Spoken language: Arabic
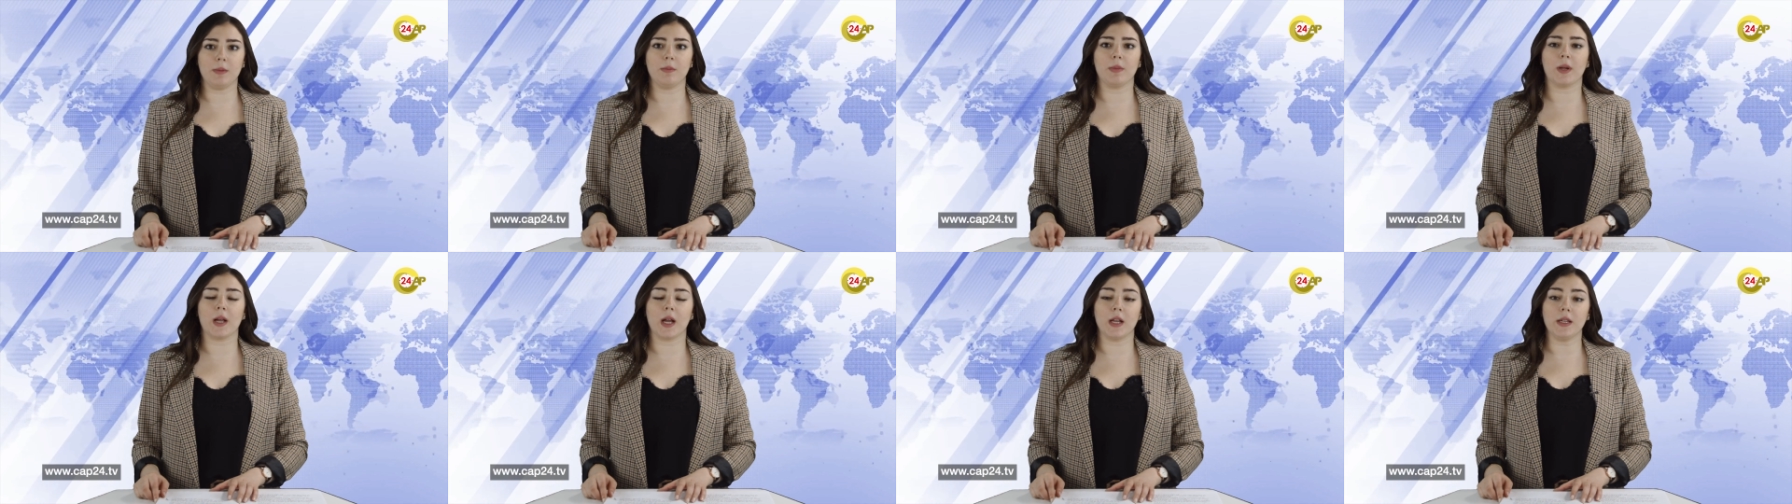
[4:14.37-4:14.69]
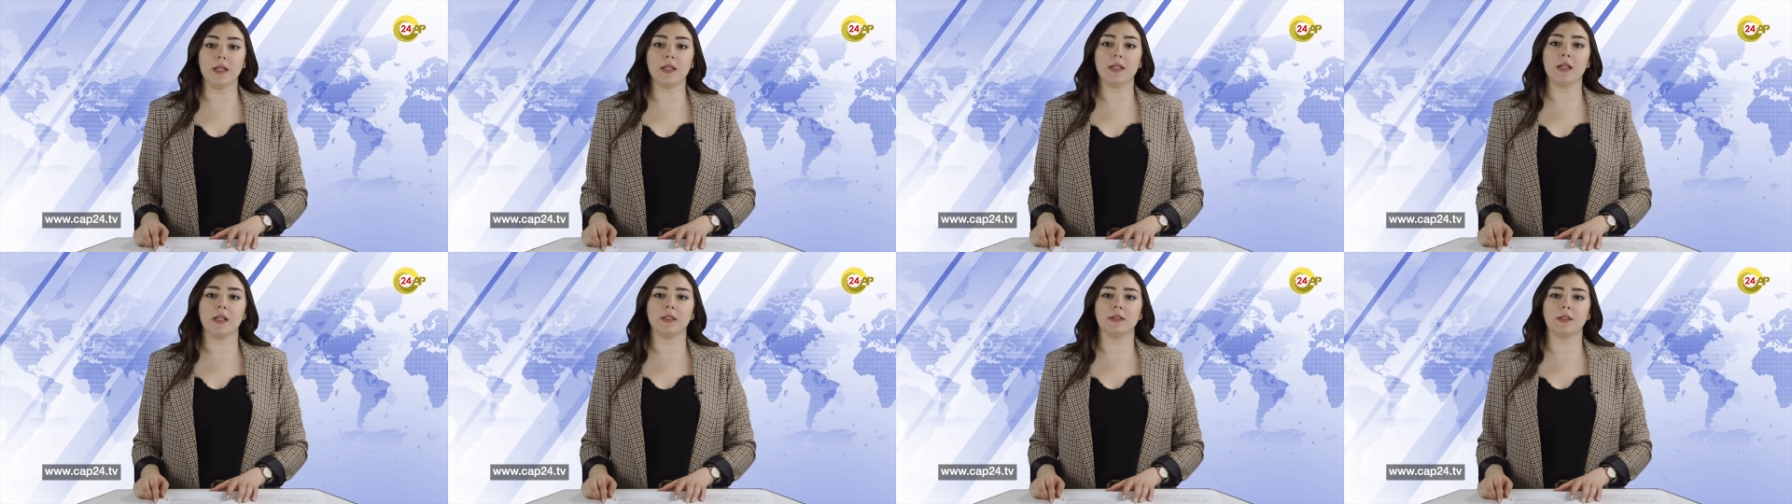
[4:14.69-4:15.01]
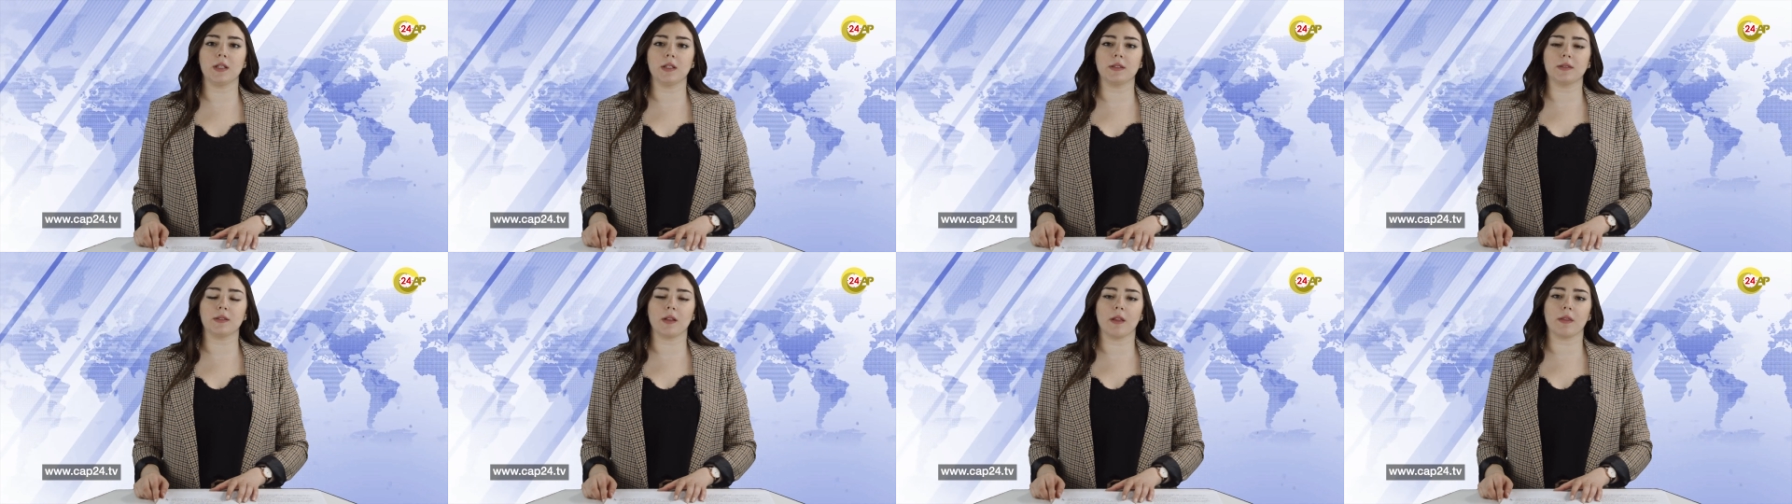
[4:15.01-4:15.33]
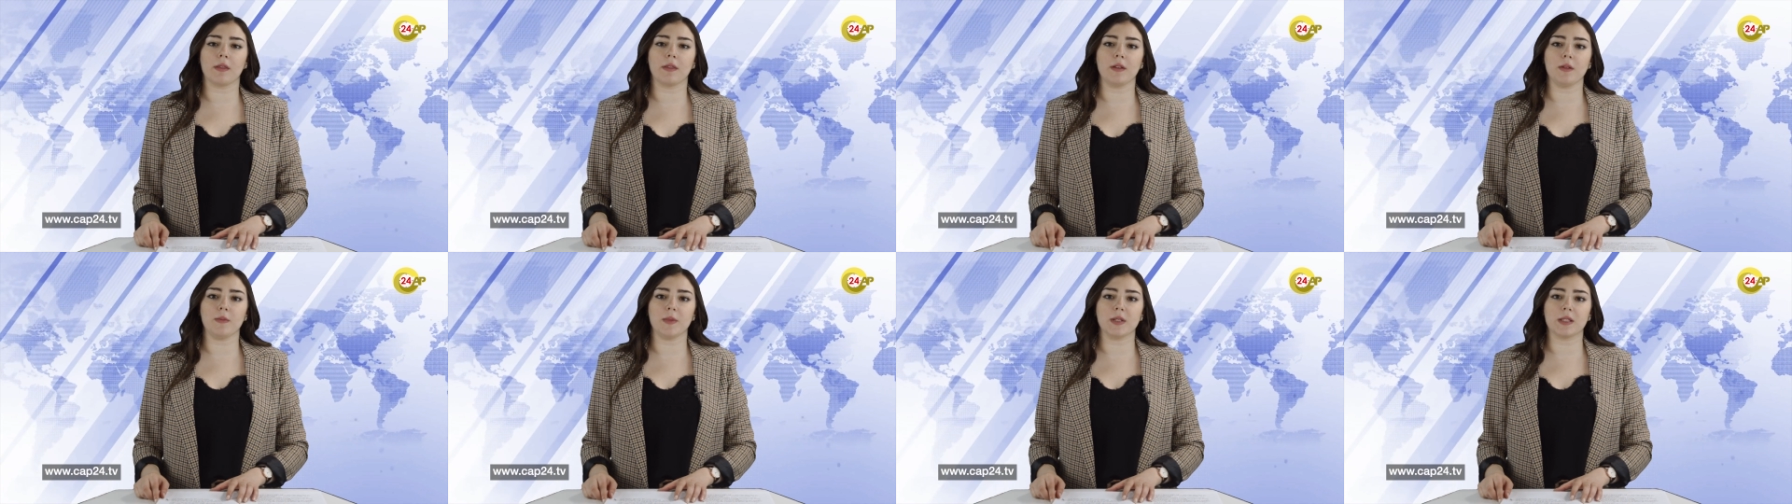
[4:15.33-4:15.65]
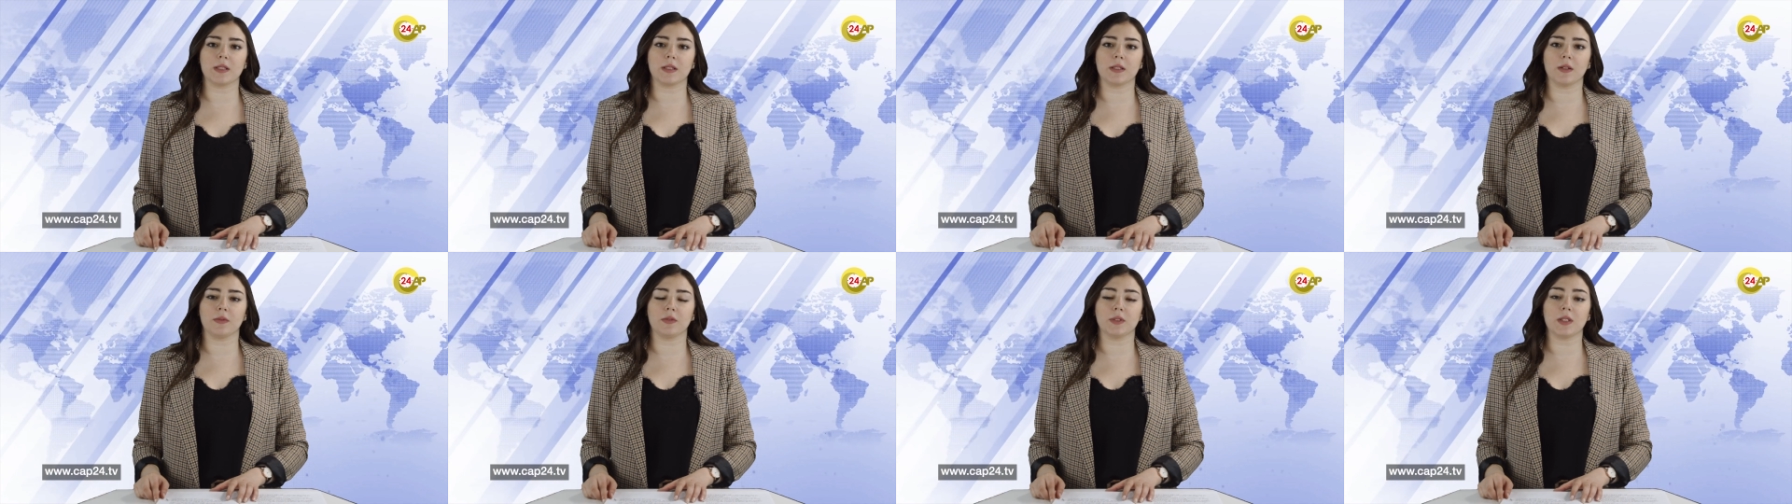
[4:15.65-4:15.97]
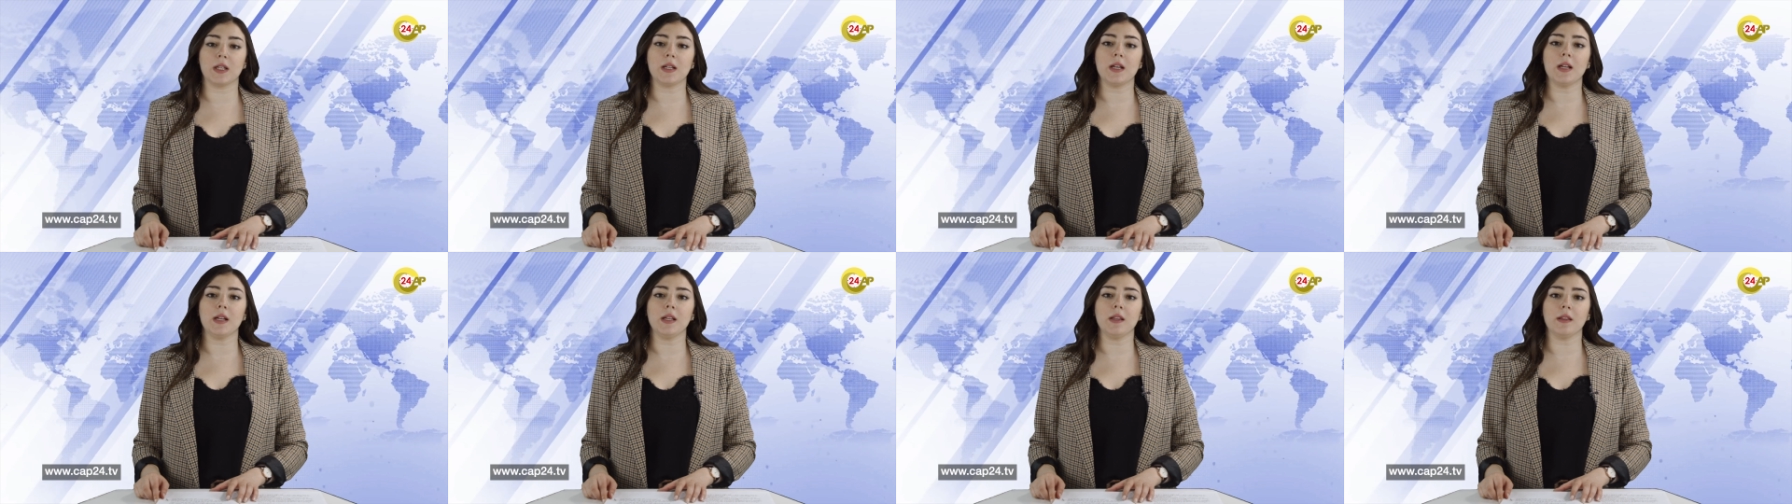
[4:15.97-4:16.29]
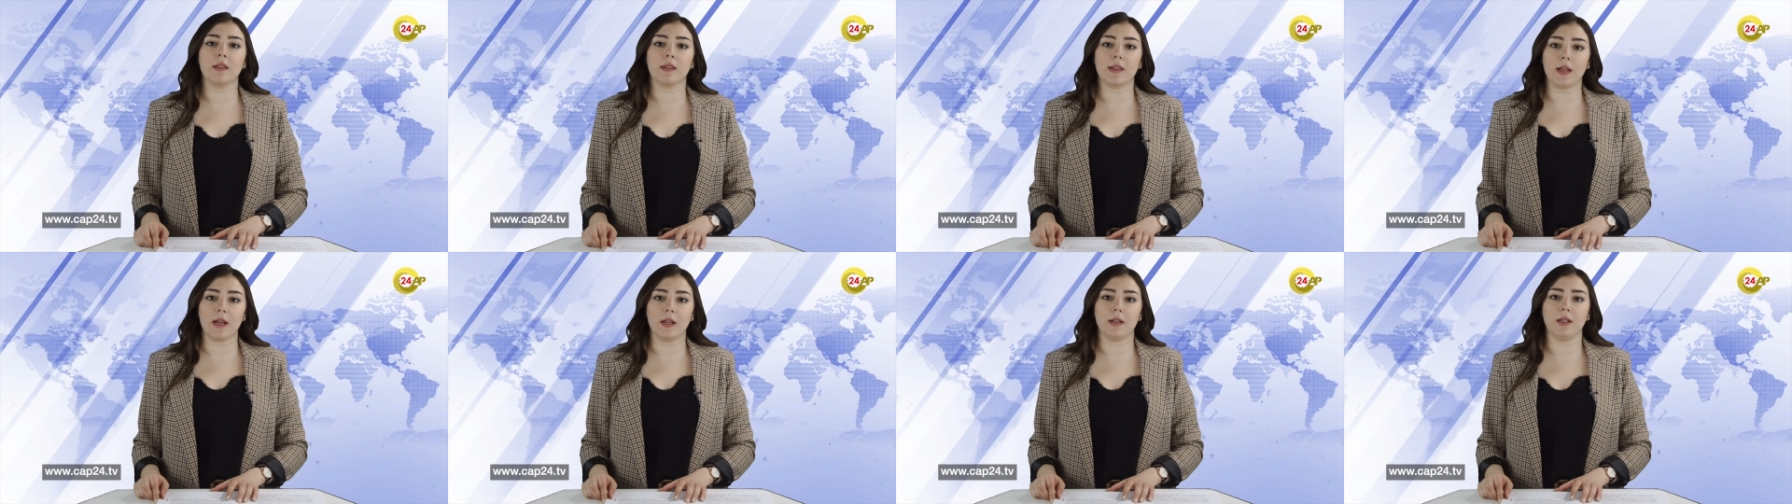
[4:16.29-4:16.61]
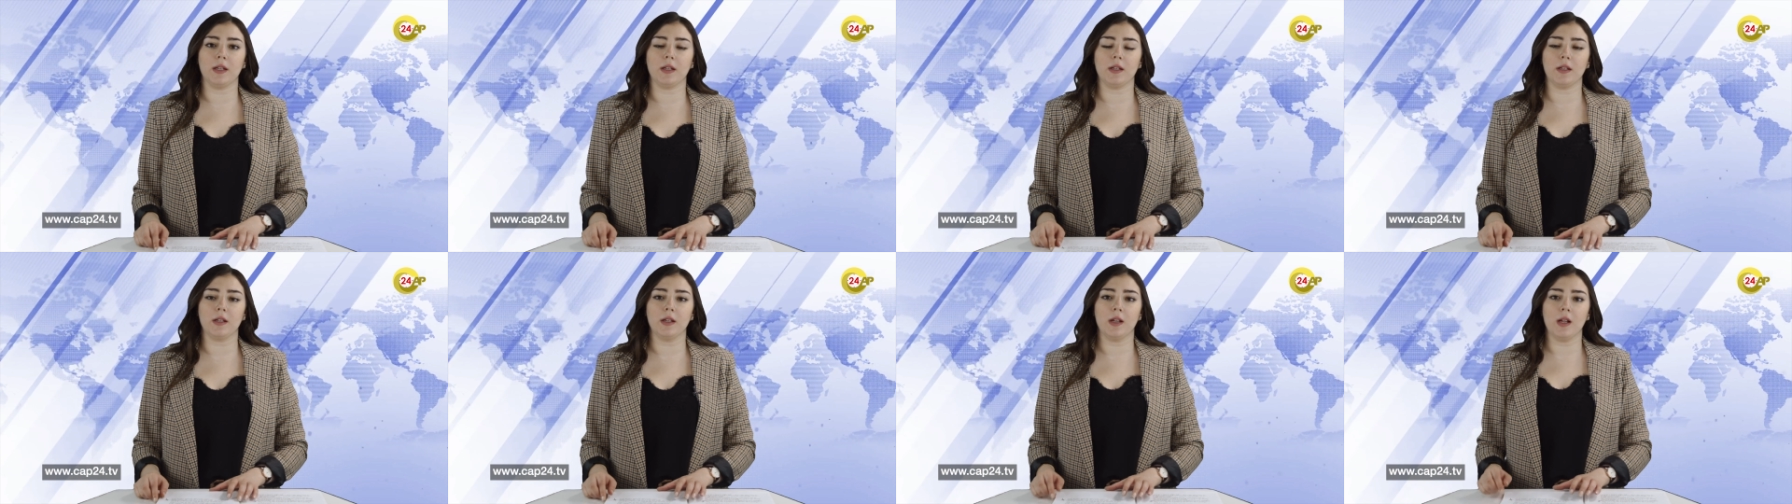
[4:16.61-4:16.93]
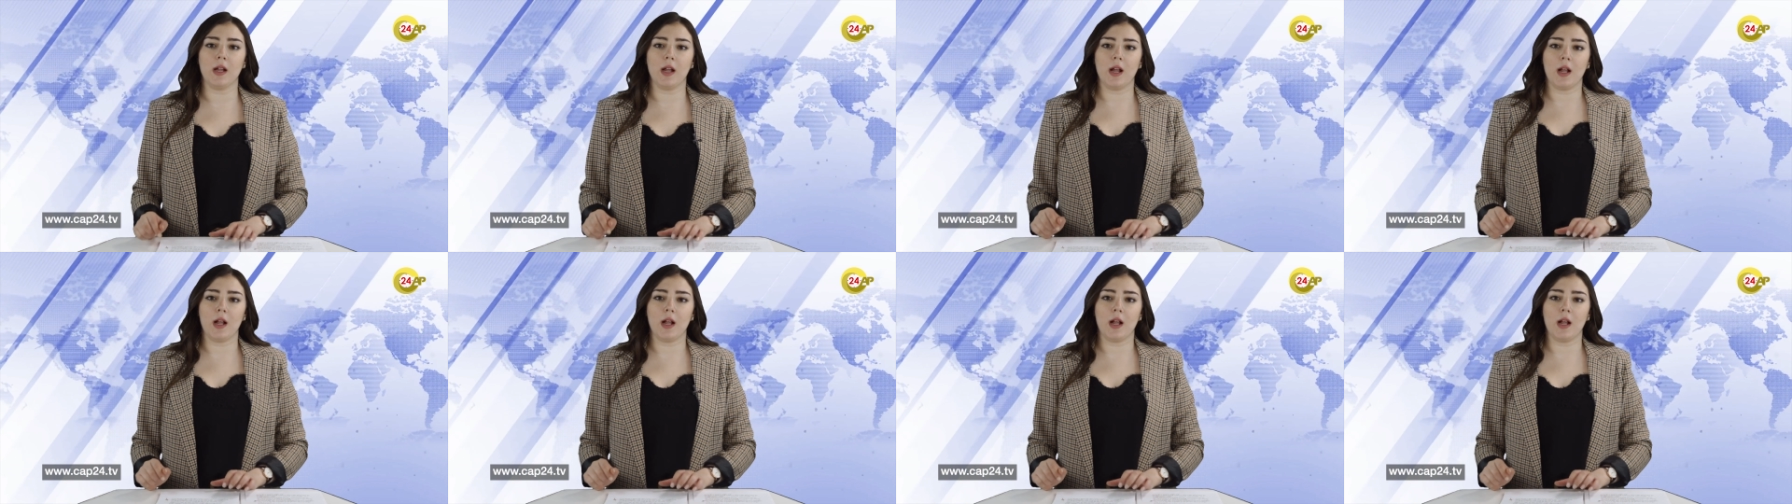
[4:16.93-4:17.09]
إمكانية تنظيم استفتاء ثان